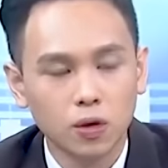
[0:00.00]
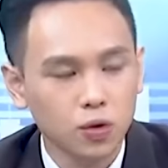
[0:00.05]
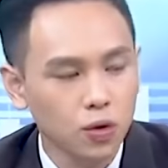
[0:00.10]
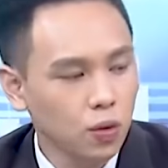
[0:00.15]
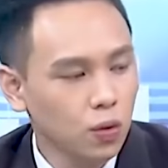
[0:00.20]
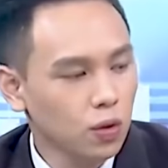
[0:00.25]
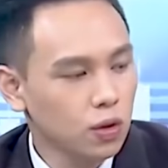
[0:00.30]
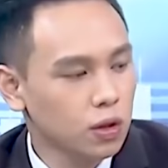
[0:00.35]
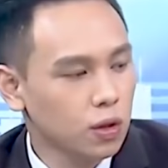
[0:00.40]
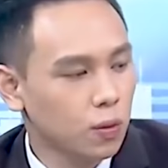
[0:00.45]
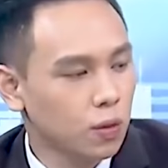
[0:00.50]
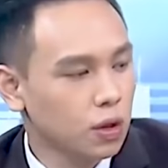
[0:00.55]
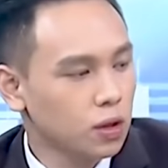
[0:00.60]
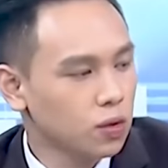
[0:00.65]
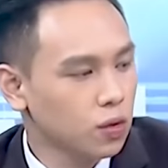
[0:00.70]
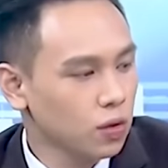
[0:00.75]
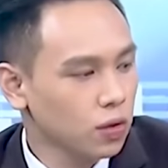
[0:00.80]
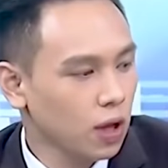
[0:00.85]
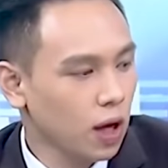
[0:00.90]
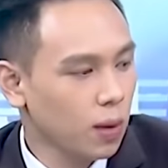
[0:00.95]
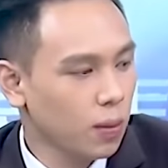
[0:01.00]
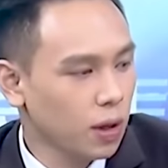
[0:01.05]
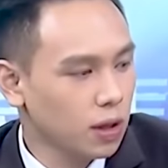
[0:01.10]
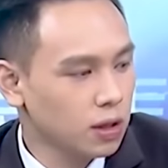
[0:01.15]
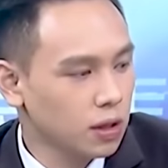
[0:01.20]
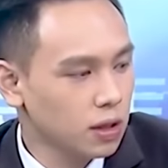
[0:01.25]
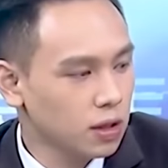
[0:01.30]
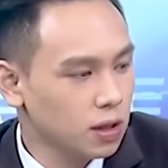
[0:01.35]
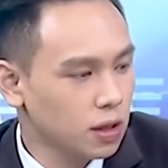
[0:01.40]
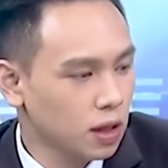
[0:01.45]
所以为什么你说大
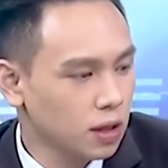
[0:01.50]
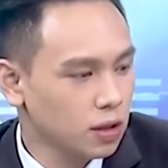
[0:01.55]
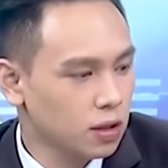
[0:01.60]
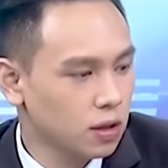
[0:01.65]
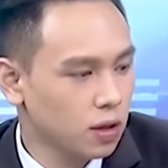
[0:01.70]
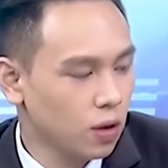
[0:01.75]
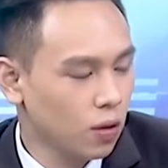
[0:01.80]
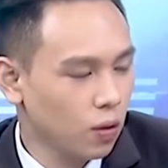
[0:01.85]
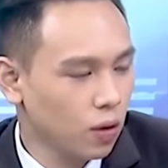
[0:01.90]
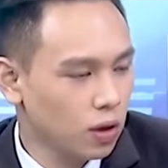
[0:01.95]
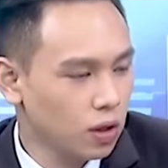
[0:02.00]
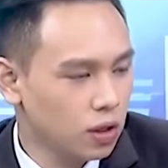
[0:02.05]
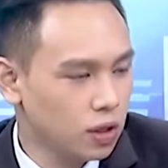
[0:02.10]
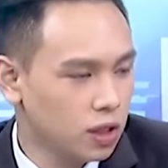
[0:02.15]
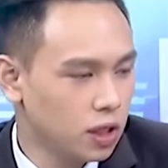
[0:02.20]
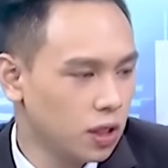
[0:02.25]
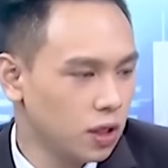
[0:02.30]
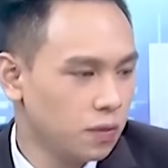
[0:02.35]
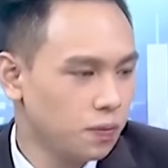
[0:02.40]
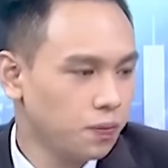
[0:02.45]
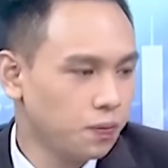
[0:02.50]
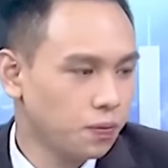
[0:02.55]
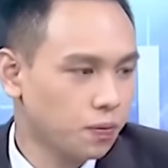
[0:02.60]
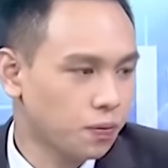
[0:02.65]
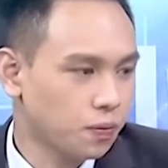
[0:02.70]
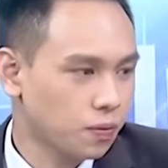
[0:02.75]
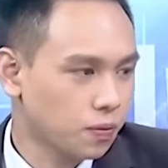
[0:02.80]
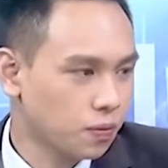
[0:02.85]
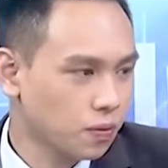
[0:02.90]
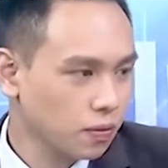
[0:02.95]
盘在这样子的位阶，
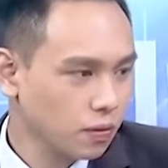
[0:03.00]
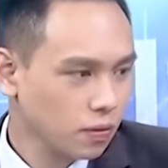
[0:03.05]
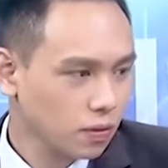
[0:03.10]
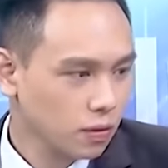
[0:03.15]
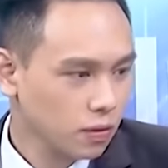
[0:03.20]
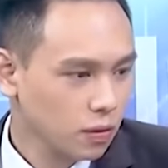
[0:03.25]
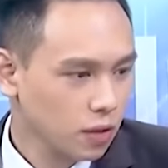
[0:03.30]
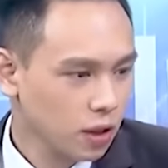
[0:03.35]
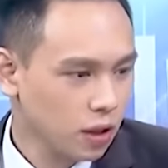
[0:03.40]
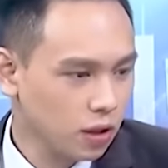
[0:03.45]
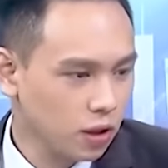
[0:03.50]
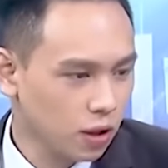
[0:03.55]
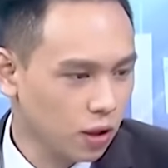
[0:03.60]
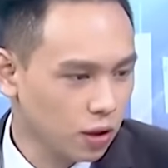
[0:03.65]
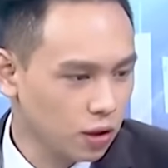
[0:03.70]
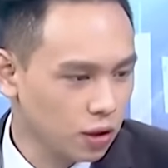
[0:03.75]
你